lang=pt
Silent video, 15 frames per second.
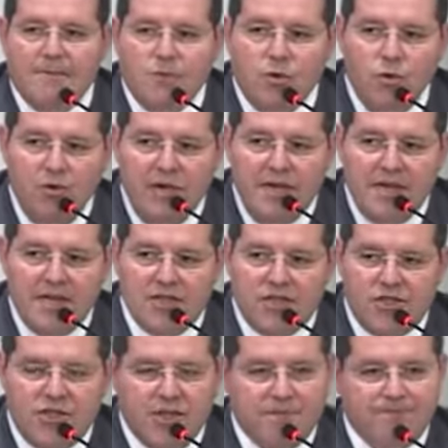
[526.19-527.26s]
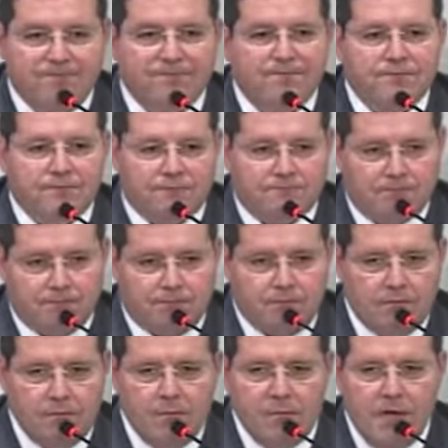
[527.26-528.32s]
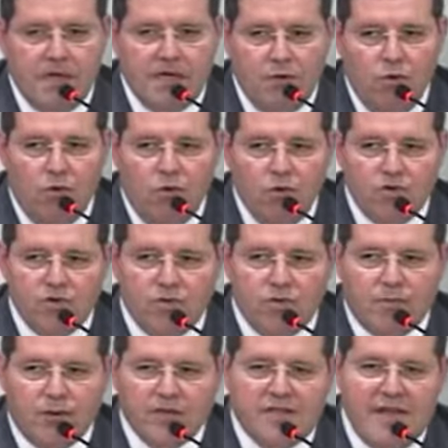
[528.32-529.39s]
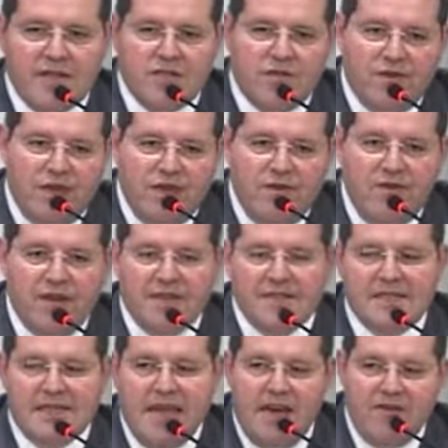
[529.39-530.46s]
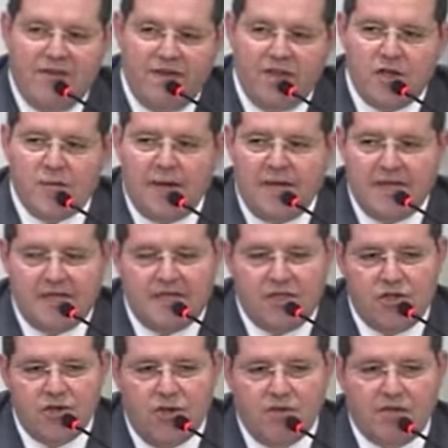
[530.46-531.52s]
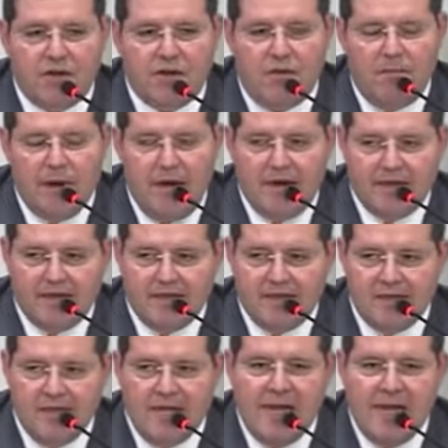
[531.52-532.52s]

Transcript: Durante o curso do processo, verifica-se que a vítima reside em outra comarca.